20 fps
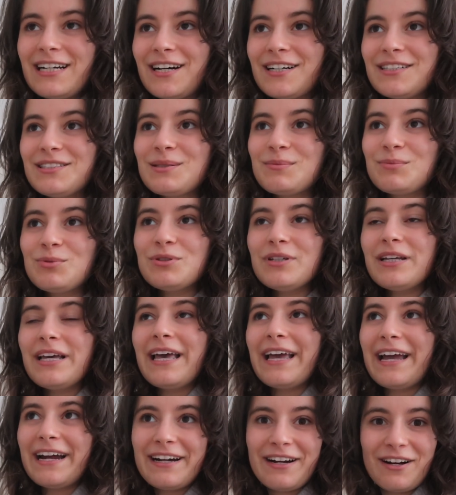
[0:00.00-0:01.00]
artık bunu
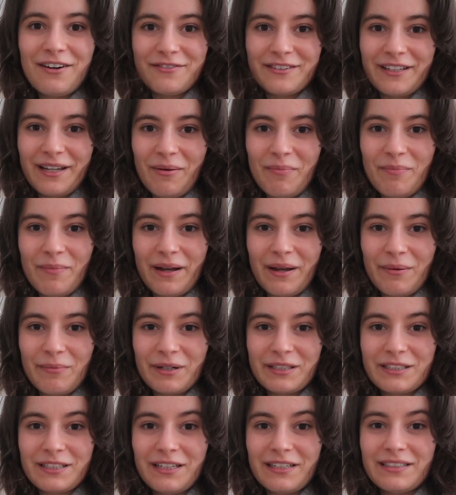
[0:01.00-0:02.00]
her hafta yapmaya
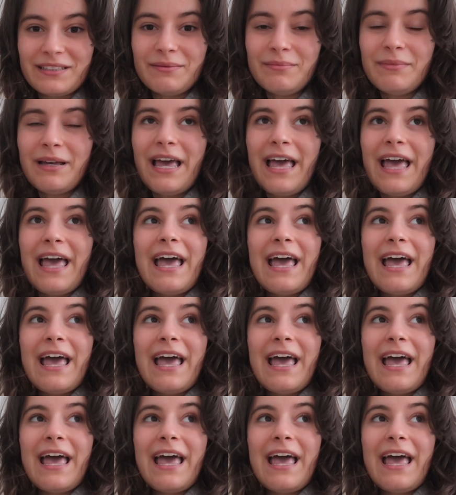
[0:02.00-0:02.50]
başladım.